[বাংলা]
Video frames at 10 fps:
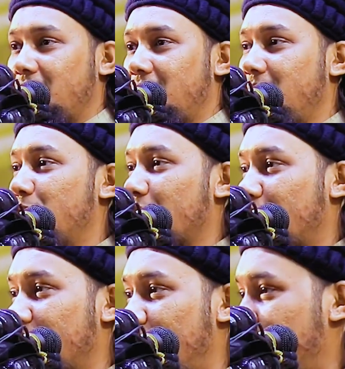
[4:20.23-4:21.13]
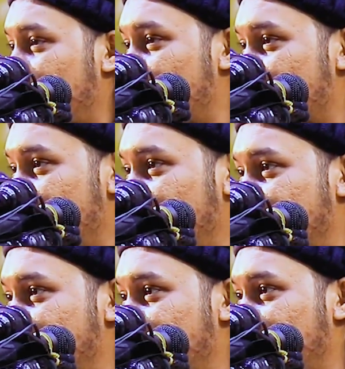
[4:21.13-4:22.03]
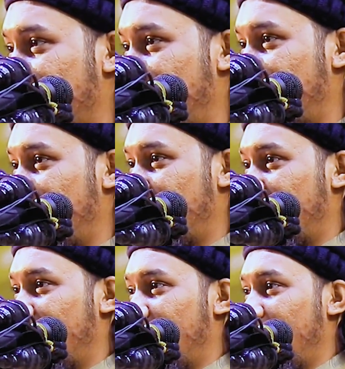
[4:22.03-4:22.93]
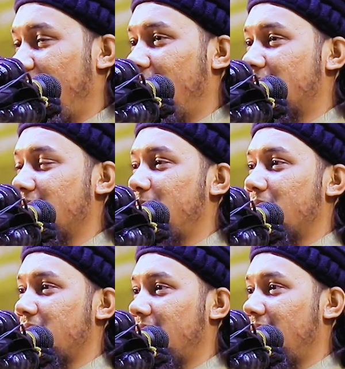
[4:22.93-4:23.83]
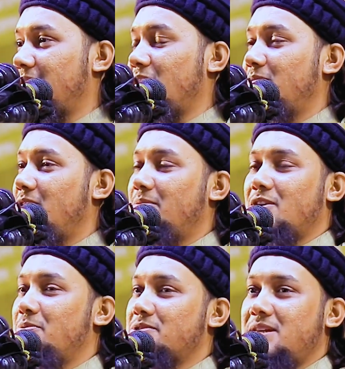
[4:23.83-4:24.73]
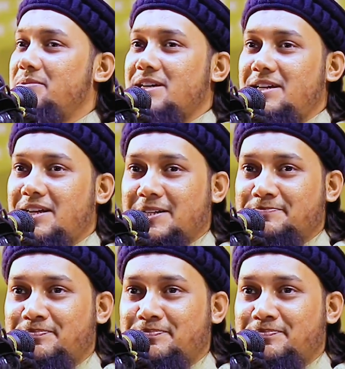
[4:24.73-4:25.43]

কি মনে করেন অপেক্ষা করছে না এই লেকচার বাসায় গেলে কি হবে আমার অবস্থা আমি জানি না